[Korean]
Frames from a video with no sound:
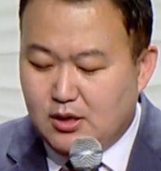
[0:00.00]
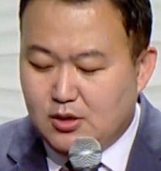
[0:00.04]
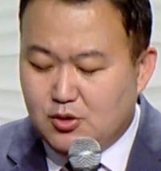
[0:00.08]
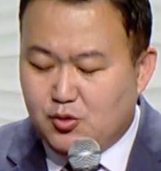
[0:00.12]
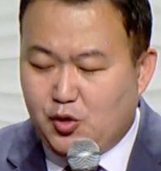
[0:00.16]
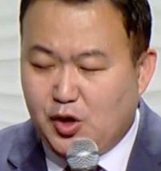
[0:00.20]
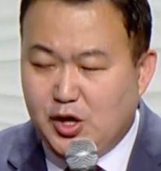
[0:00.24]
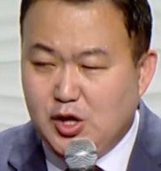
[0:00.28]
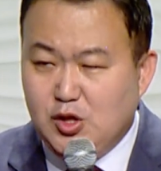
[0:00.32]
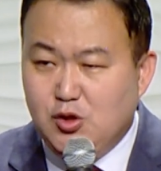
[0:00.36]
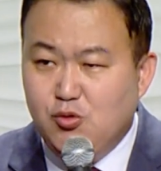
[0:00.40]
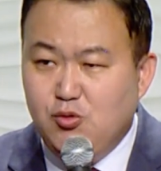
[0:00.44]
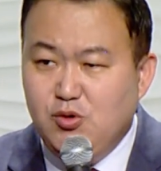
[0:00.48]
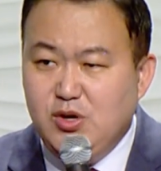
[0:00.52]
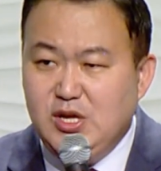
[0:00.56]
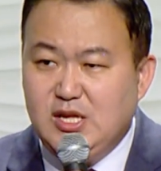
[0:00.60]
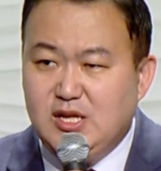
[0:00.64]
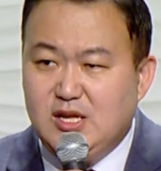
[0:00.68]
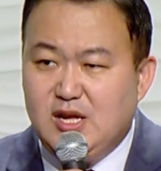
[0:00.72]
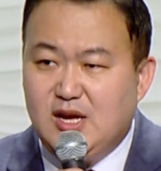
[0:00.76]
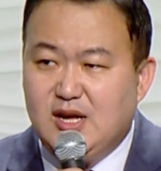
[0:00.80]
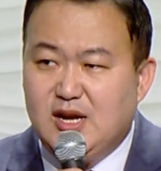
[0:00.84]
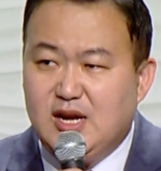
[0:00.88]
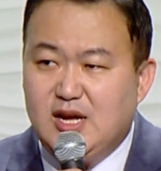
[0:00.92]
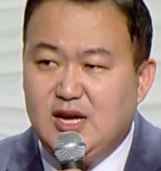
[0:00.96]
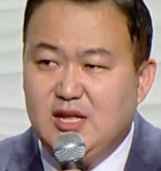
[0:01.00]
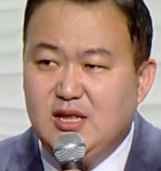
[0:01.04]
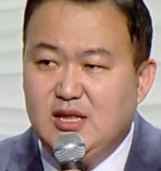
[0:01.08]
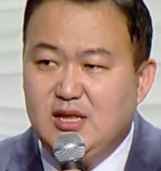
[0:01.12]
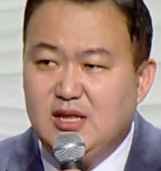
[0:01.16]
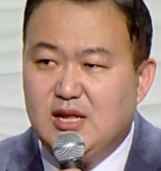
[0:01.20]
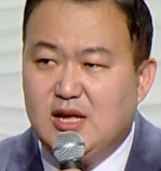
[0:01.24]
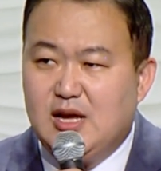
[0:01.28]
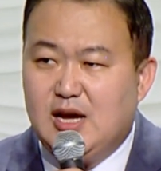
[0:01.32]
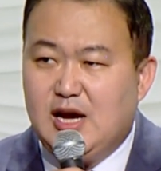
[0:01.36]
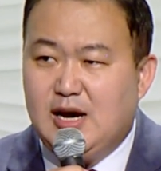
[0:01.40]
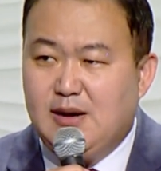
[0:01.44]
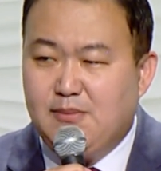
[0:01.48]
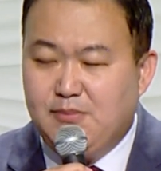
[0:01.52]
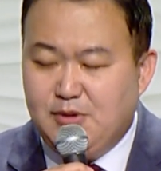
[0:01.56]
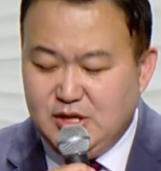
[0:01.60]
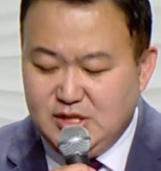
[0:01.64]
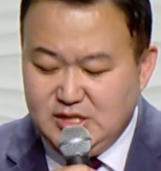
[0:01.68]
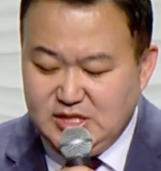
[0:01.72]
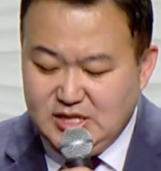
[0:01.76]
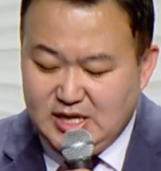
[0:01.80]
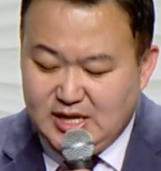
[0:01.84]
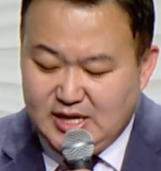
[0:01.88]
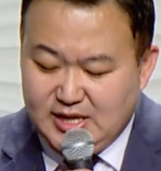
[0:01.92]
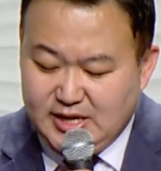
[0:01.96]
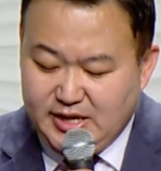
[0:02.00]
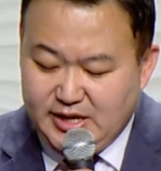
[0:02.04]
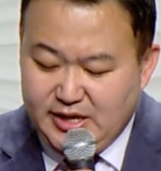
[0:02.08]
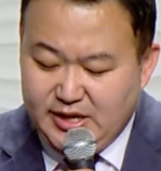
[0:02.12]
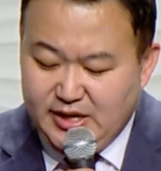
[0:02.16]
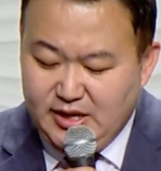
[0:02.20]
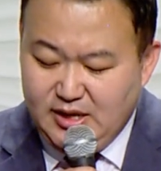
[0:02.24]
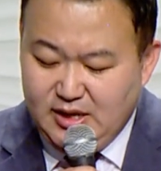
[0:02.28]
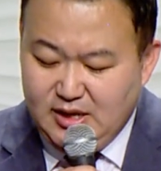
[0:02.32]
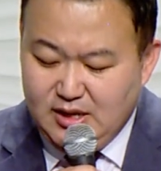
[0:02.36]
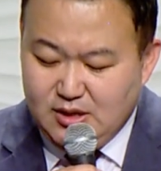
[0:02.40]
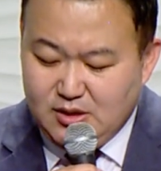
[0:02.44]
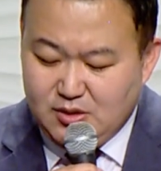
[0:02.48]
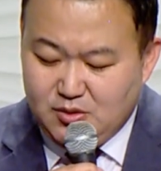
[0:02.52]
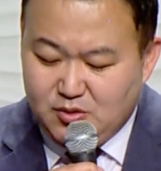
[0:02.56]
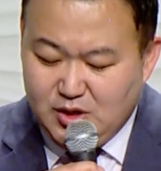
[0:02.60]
궤도 이탈한 아버지 아래